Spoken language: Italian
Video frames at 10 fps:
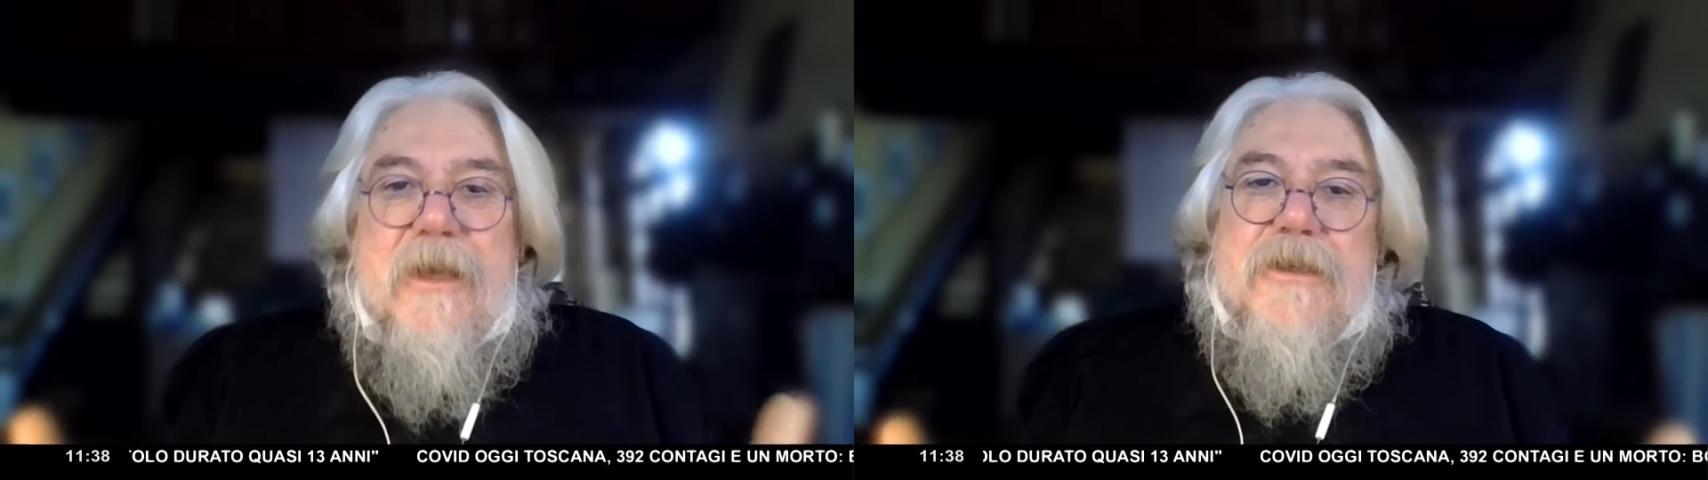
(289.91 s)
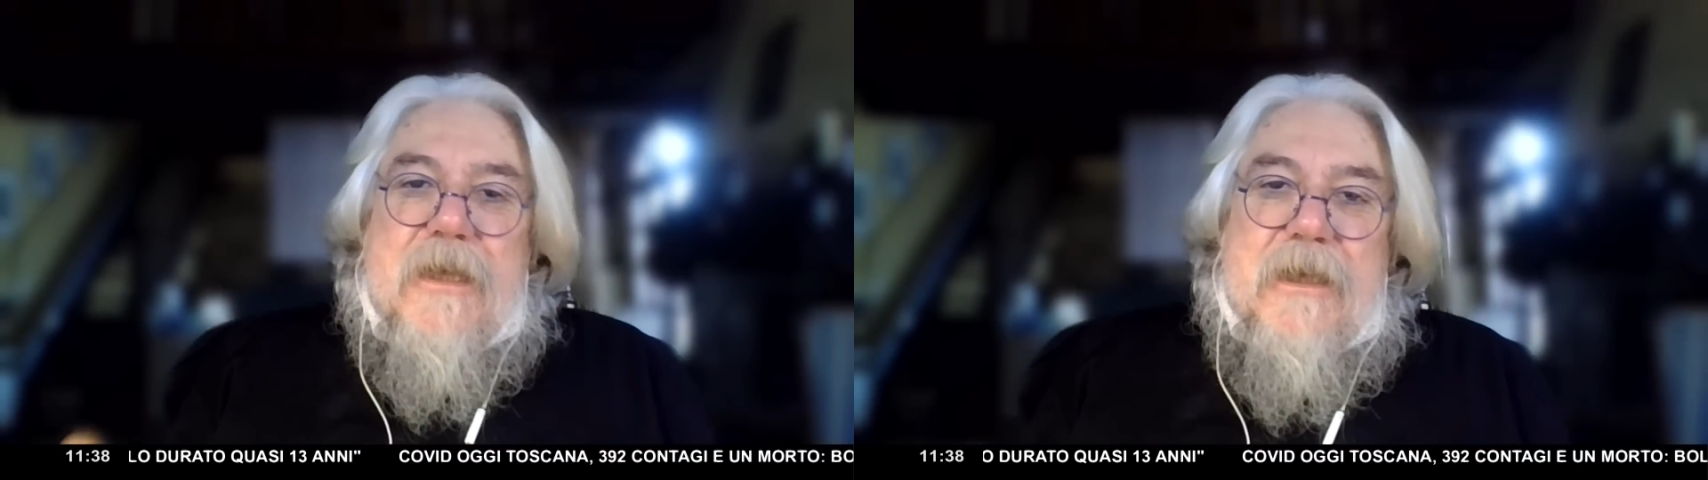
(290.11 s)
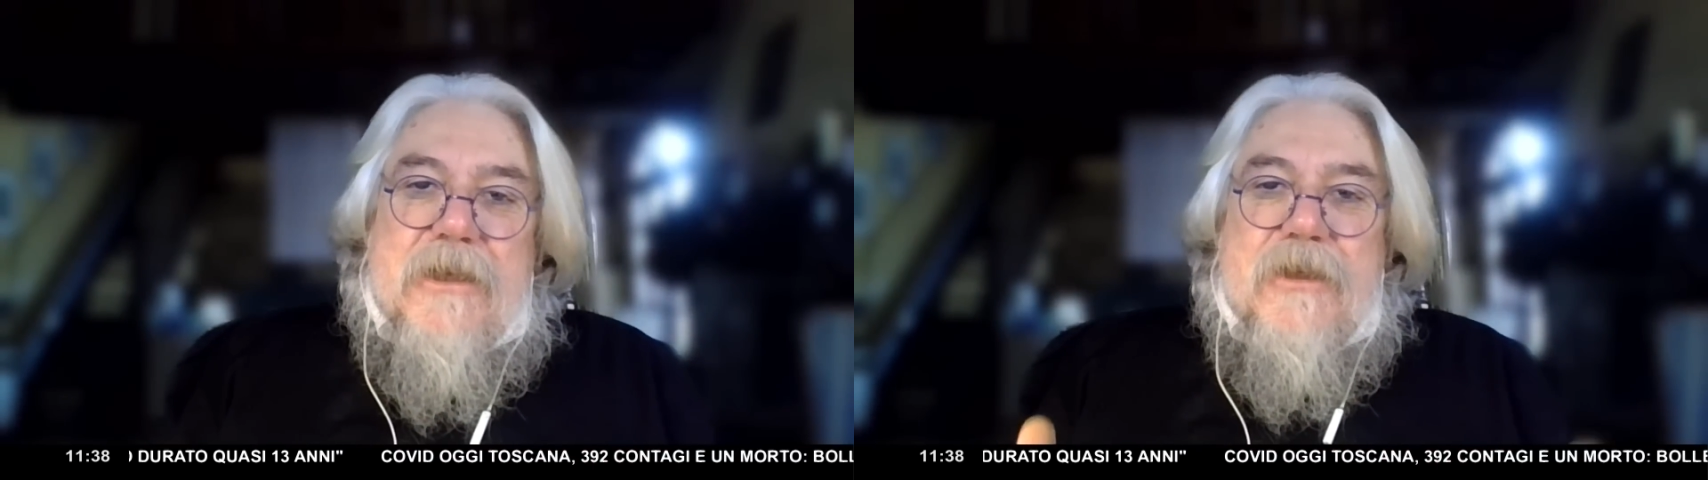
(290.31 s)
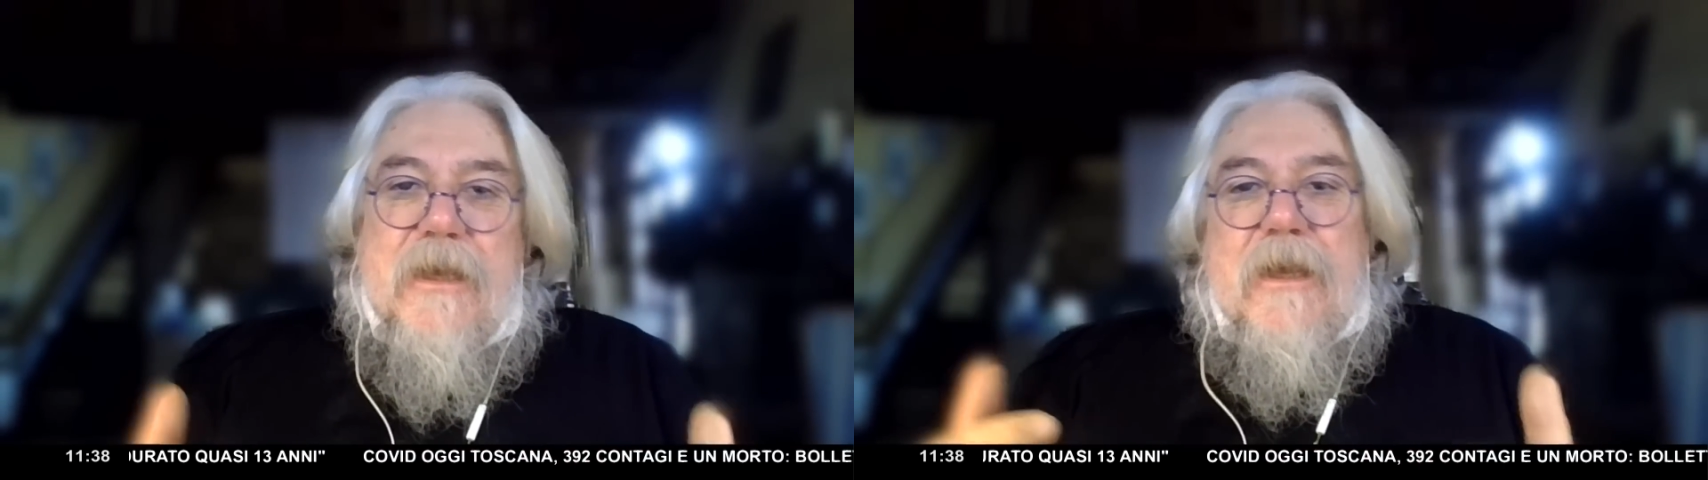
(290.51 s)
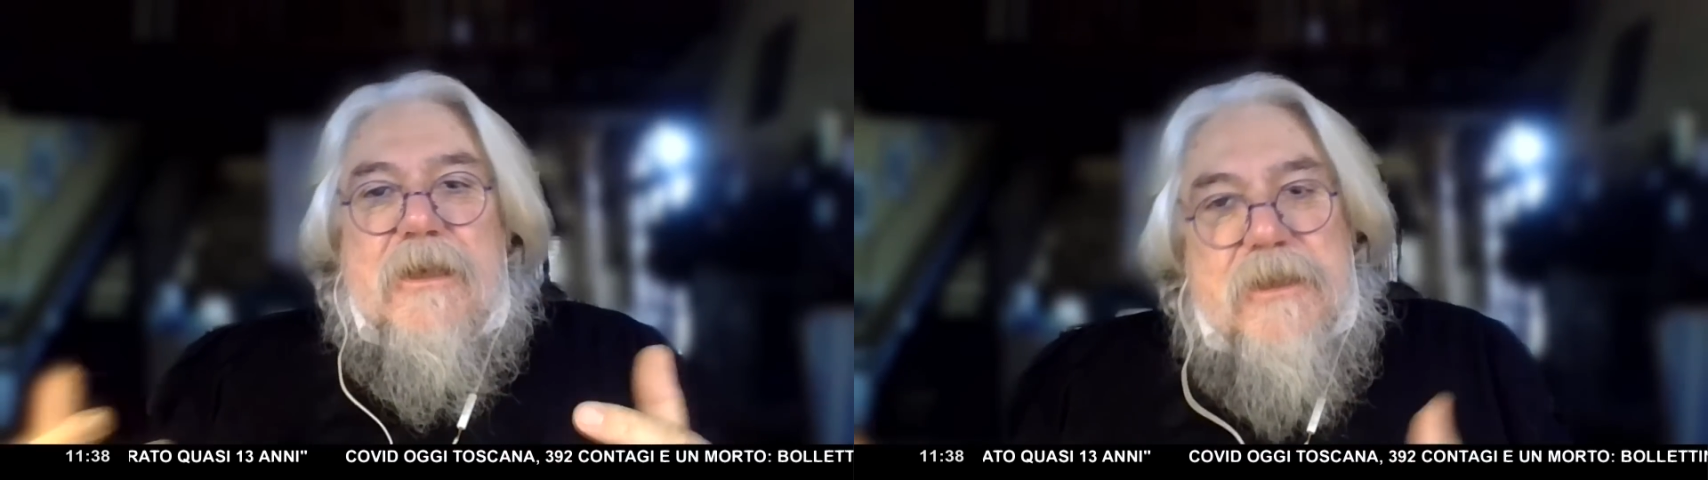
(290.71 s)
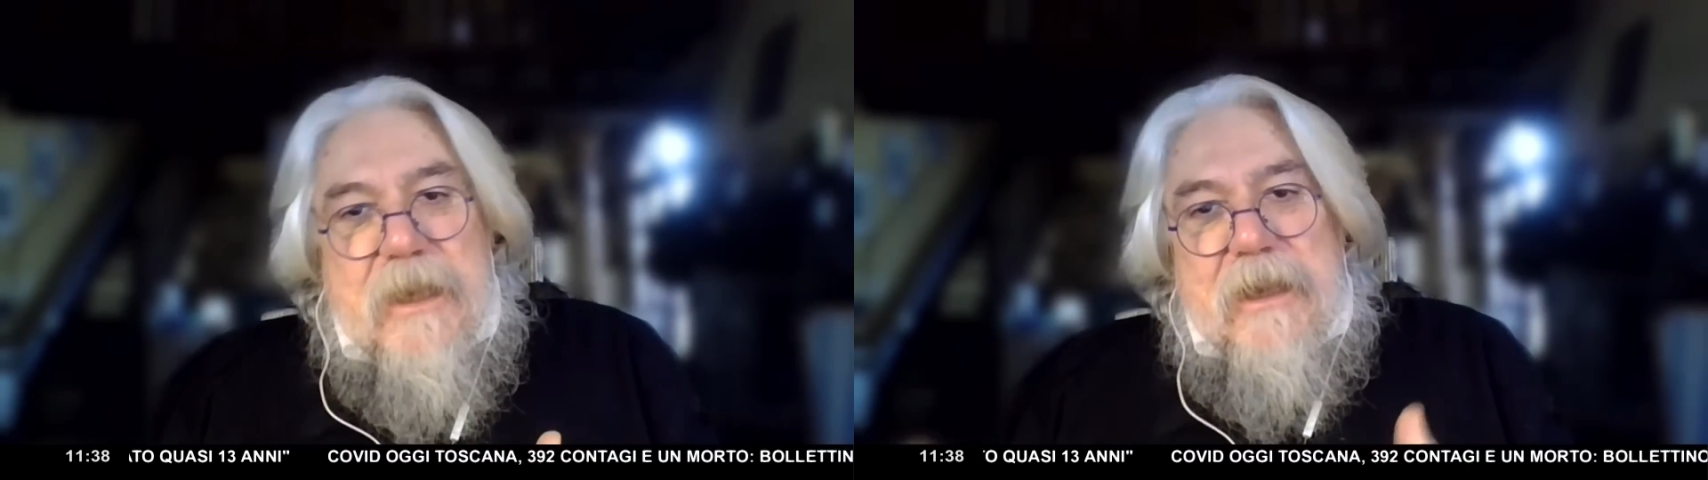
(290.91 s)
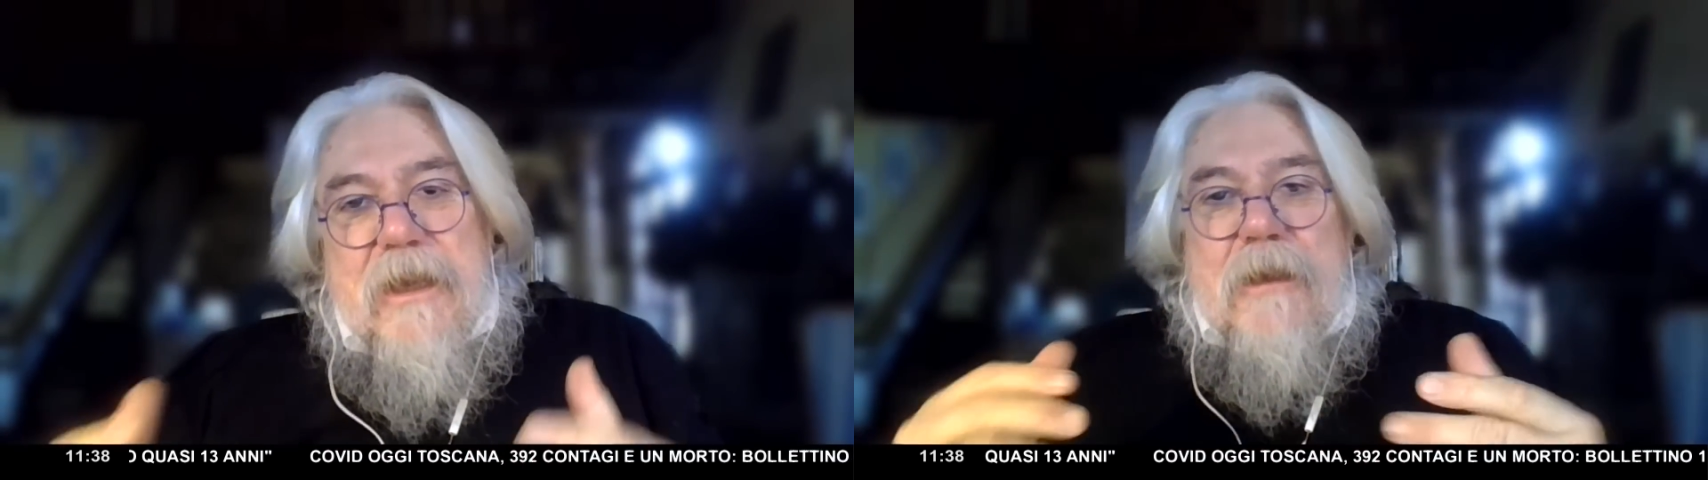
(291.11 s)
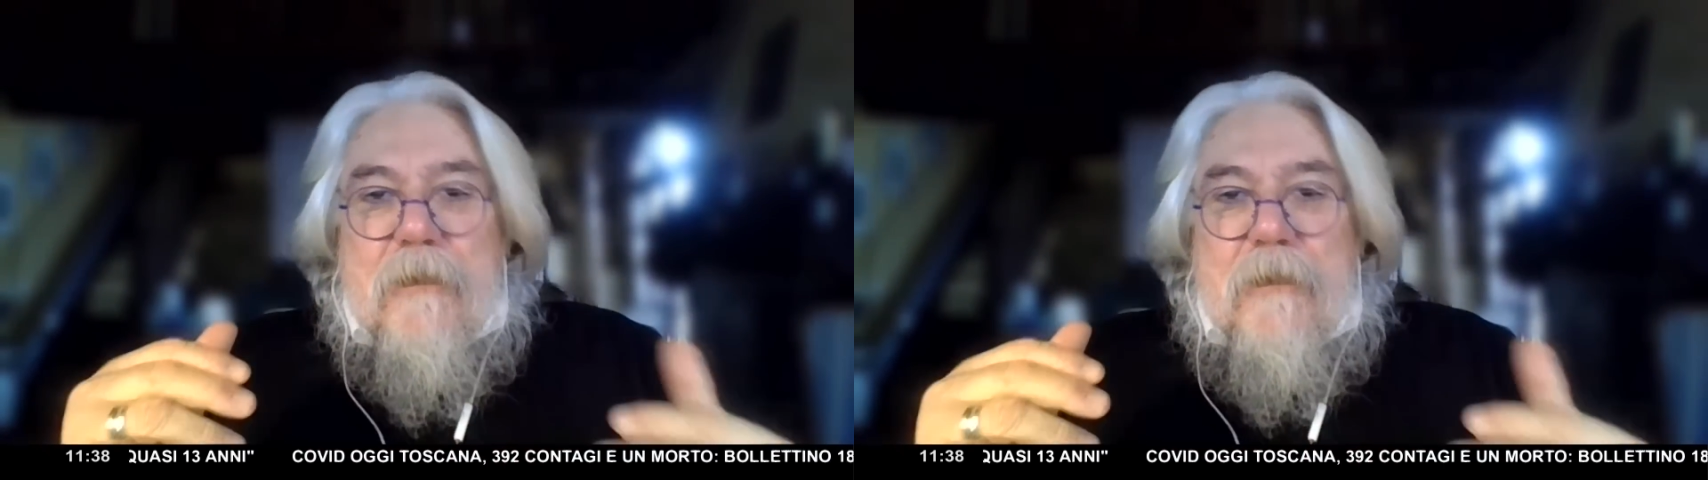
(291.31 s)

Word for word: si dice sì,